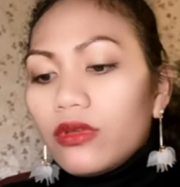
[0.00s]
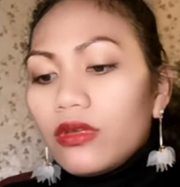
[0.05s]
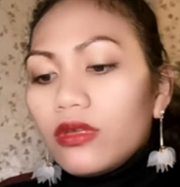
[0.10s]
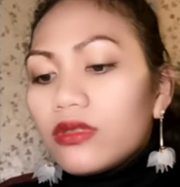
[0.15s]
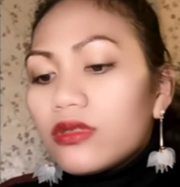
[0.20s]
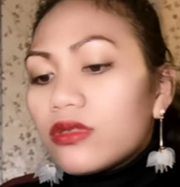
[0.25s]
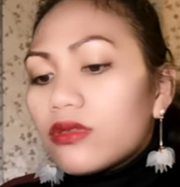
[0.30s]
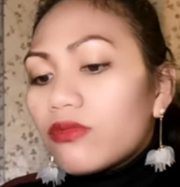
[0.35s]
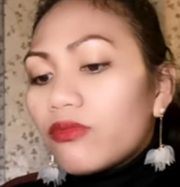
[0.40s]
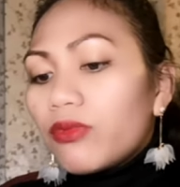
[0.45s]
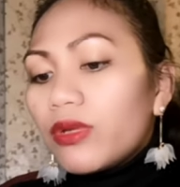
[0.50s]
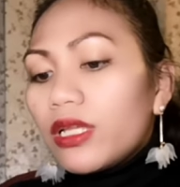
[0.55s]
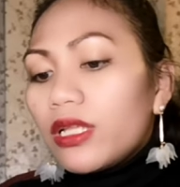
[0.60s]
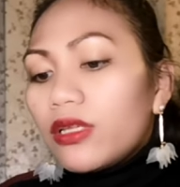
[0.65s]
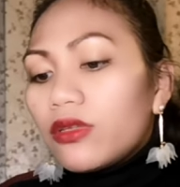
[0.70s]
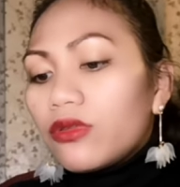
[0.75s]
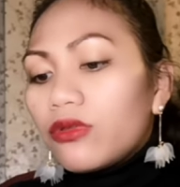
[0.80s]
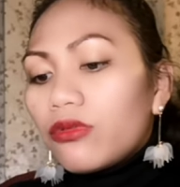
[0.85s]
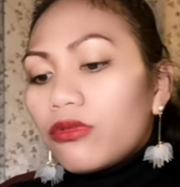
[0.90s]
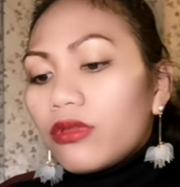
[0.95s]
It's
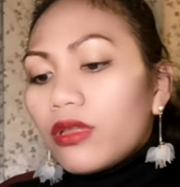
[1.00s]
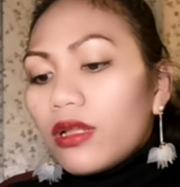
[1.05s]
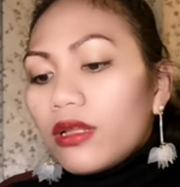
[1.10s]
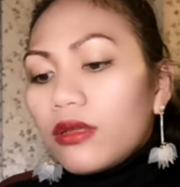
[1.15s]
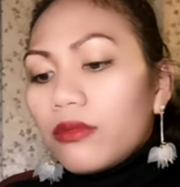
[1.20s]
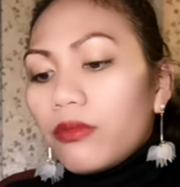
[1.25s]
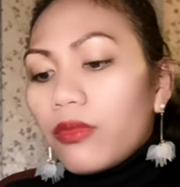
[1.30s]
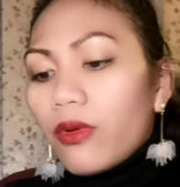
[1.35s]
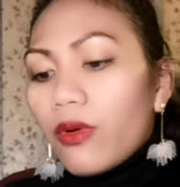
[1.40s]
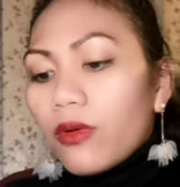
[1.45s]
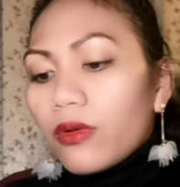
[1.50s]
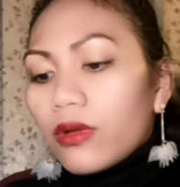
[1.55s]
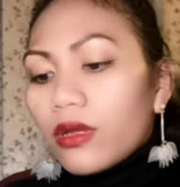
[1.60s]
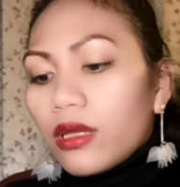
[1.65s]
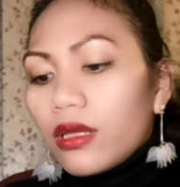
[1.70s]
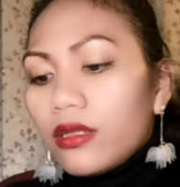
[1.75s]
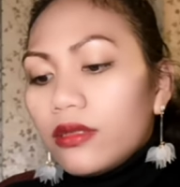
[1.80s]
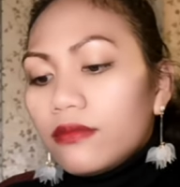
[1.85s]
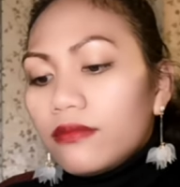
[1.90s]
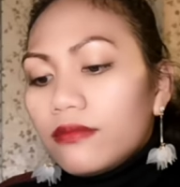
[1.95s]
really totally
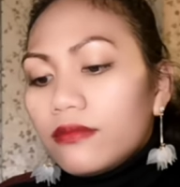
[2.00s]
broken.